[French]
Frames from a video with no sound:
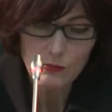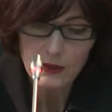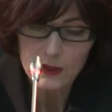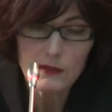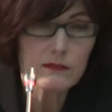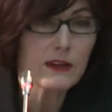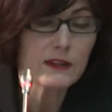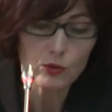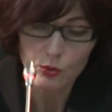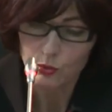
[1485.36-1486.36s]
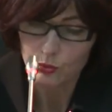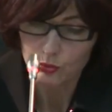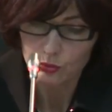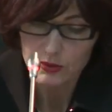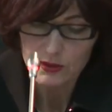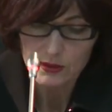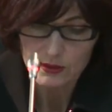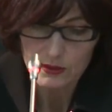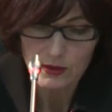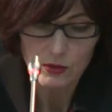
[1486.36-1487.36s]
pas qu'il vaille d'être conduit.
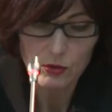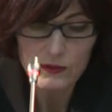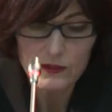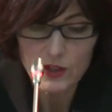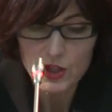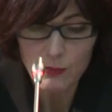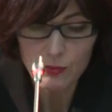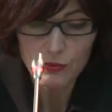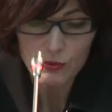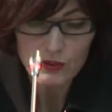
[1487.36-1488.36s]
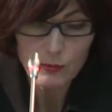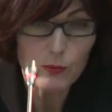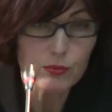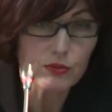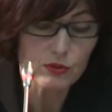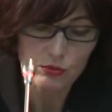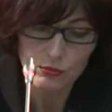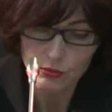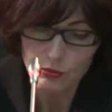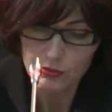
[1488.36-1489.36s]
D'ores et déjà, plusieurs de ses propositions
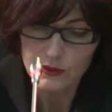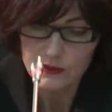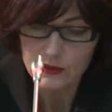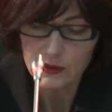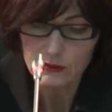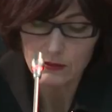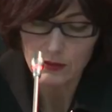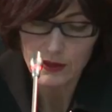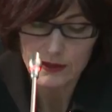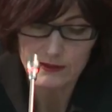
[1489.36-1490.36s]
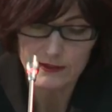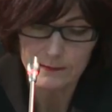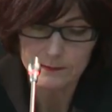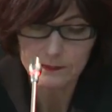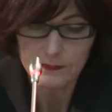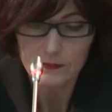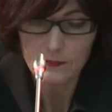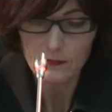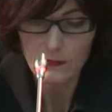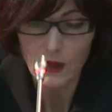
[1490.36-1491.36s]
ont été euh, réalisées.
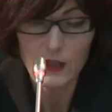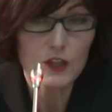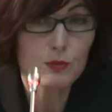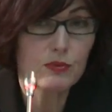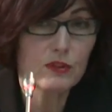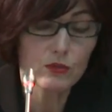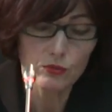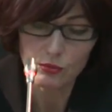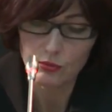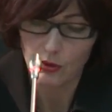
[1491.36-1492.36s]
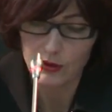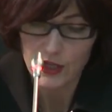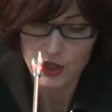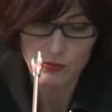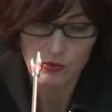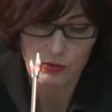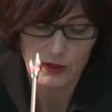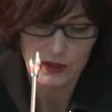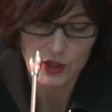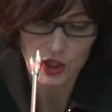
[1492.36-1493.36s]
L'exposition Engagement et
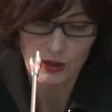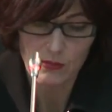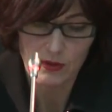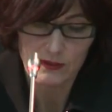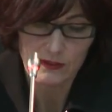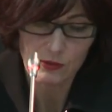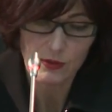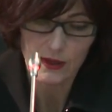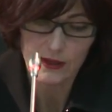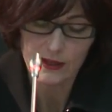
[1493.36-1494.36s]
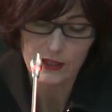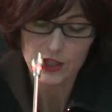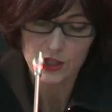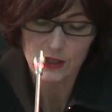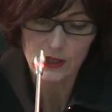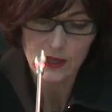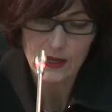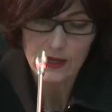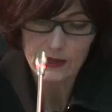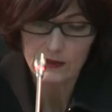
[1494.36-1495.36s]
déchirement les intellectuels de la guerre d'Algérie,
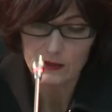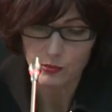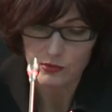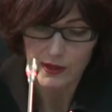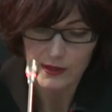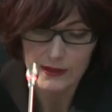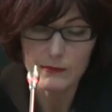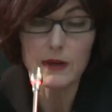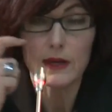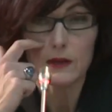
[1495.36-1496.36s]
qui a été montrée à l'IMEC